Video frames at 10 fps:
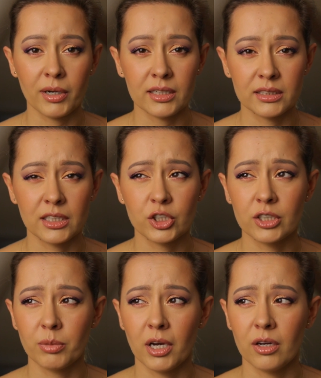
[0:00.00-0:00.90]
raz też
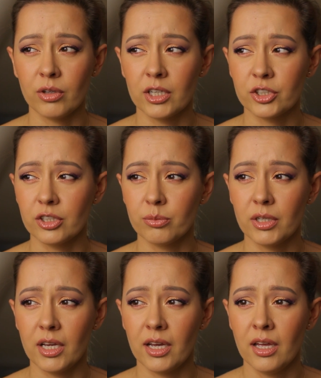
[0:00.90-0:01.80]
chyba, o ile się nie
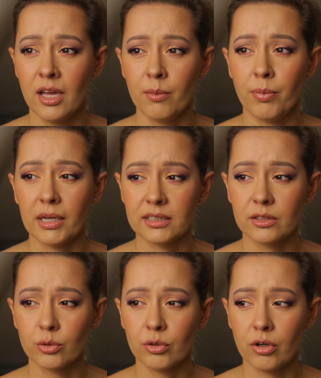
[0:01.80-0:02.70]
mylę,
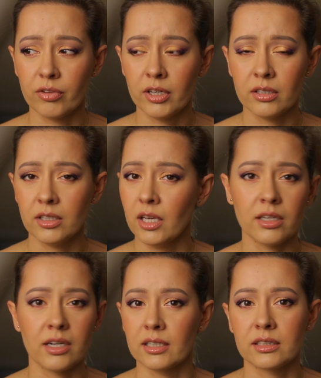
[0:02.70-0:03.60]
pasty cukrowej, nie,
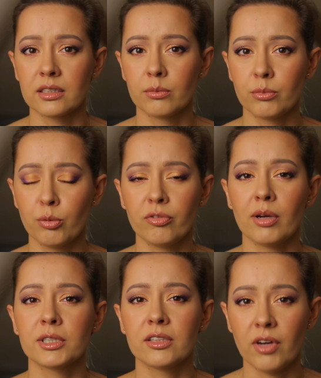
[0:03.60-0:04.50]
nie raz
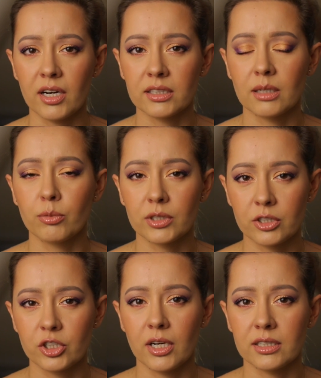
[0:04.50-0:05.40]
Próbowałam ze dwa razy albo ze
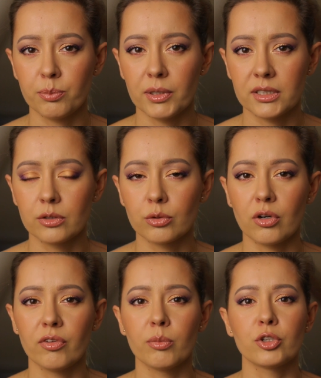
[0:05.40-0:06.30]
trzy razy pasty
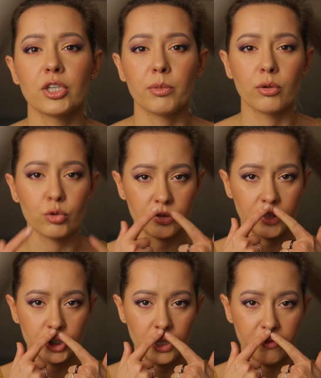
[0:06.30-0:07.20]
cukrowej, bo chciałam jej
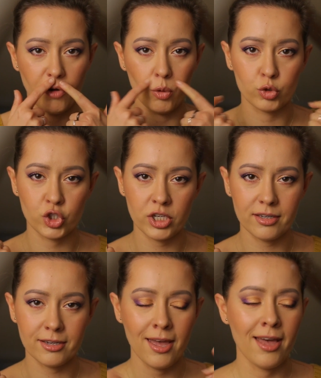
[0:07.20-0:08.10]
używać na wąsik
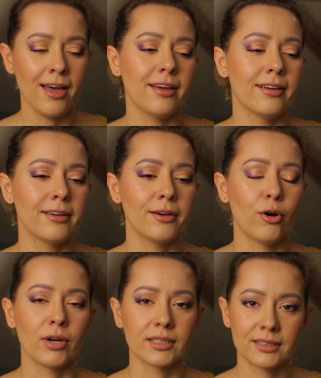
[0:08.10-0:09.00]
e,
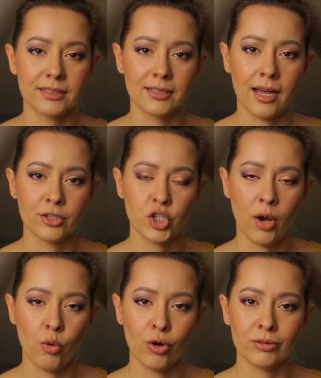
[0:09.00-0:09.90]
oraz na
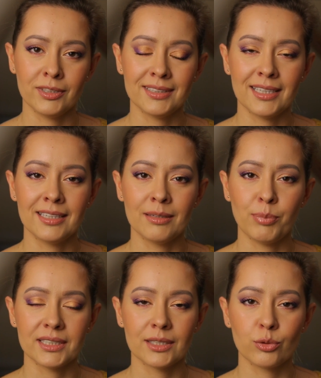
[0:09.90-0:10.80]
ciało. Niestety
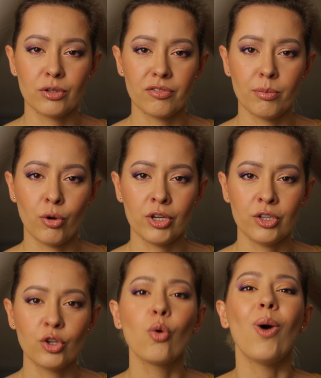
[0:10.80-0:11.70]
pasta cukrowa
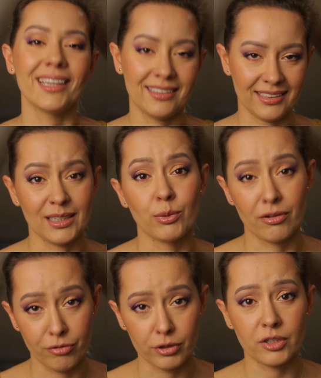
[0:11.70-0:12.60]
boli dokładnie tak samo
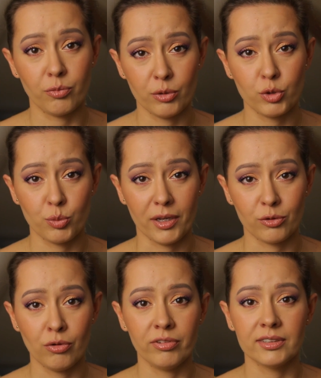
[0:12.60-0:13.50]
jak wosk w moim
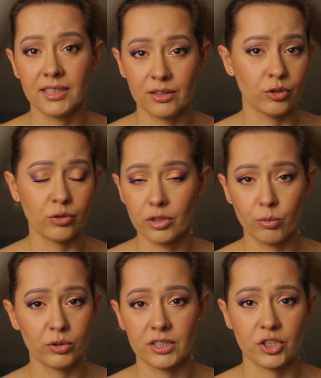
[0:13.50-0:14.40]
przypadku, więc jedno i drugie
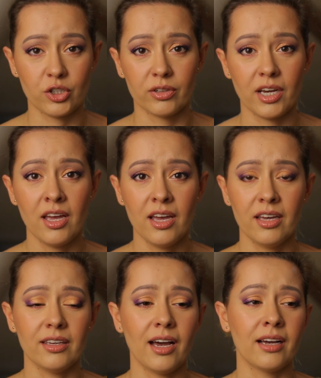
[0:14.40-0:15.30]
było skreślone.
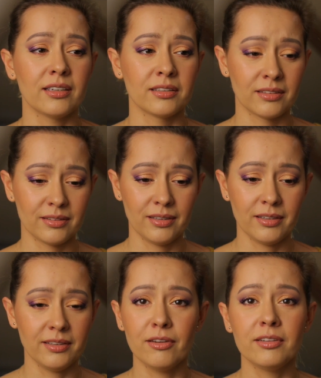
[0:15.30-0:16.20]
Ja
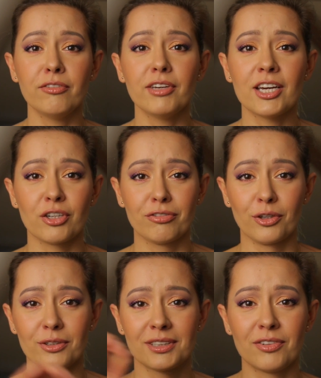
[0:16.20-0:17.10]
e, nie, nie wierzę w
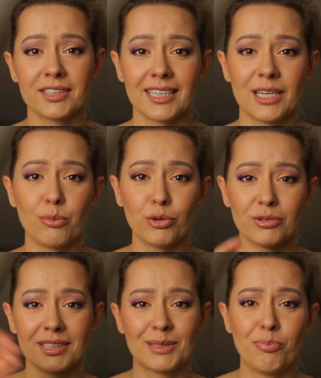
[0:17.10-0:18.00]
to stwierdzenie
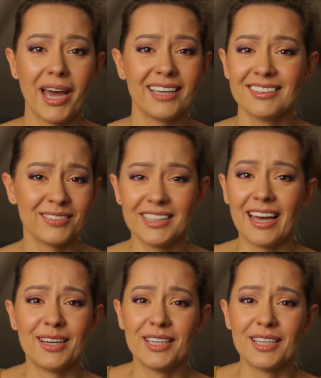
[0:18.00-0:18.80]
beauty is pain. Nie,